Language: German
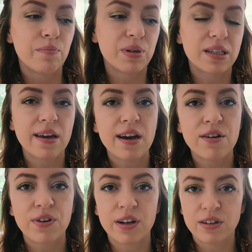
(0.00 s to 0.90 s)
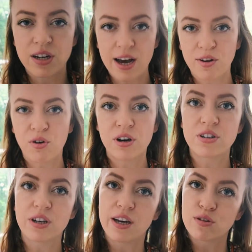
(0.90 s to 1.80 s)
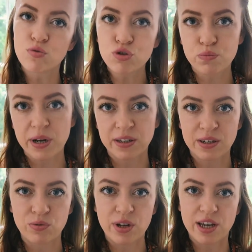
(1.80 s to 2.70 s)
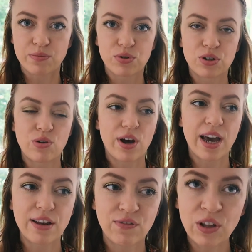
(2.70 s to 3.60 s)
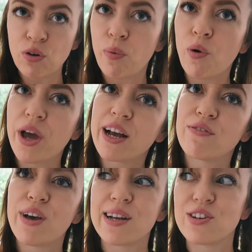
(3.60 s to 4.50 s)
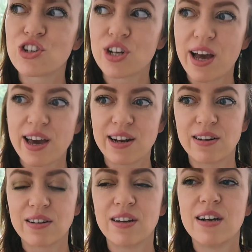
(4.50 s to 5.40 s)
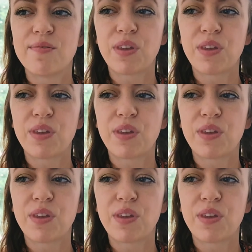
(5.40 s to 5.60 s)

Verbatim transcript: Bisher war der Tag heute recht unspektakulär. Ich musste noch ein Videoprojekt fertig schneiden.